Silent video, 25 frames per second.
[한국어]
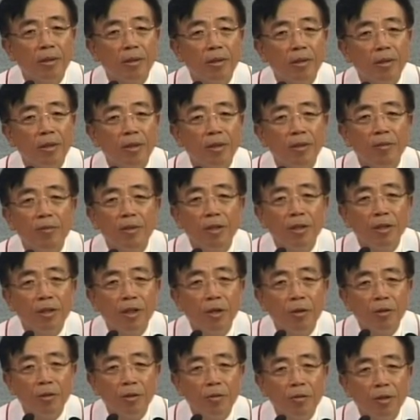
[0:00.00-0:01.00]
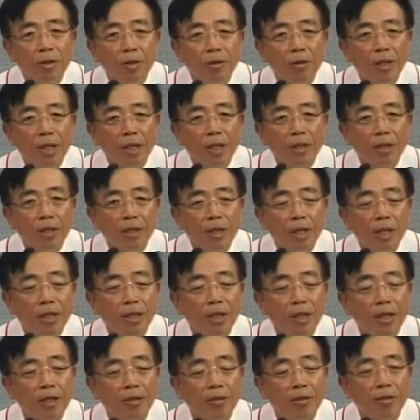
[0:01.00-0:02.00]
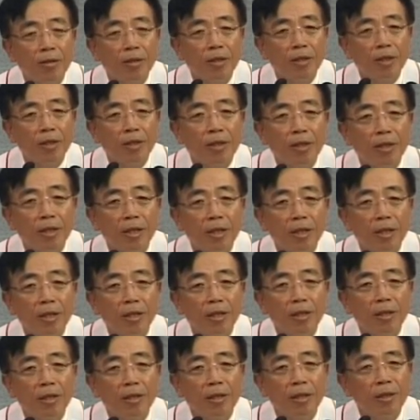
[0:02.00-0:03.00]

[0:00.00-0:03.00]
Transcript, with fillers: 지금 이렇게 어려운 상황까지는 가지 않았을 것이라는 생각이